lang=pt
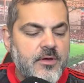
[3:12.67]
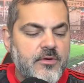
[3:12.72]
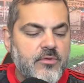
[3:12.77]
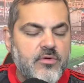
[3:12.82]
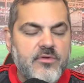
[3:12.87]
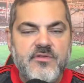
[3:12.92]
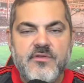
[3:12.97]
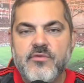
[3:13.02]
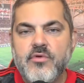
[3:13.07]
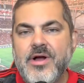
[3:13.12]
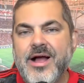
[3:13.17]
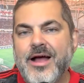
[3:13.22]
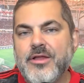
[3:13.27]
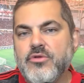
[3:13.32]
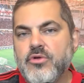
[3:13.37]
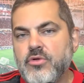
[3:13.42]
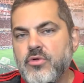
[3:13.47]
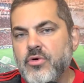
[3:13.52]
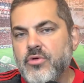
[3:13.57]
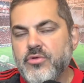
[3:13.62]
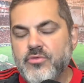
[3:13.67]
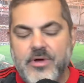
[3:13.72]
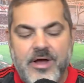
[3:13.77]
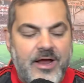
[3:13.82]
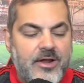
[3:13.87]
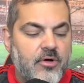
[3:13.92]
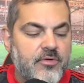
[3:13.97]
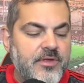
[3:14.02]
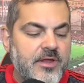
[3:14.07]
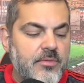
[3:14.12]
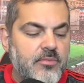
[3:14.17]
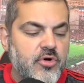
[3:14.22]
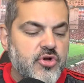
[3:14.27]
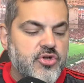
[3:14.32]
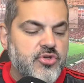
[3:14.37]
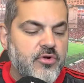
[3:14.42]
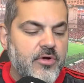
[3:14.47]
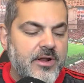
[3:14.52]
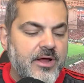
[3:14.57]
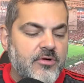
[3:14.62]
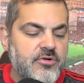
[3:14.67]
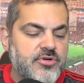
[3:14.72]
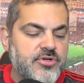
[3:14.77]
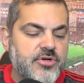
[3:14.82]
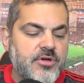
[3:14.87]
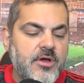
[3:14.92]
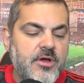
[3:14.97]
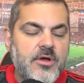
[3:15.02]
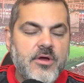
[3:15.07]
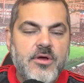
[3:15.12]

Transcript: inclusive o Cartoloco no canal dele mostrou lá os,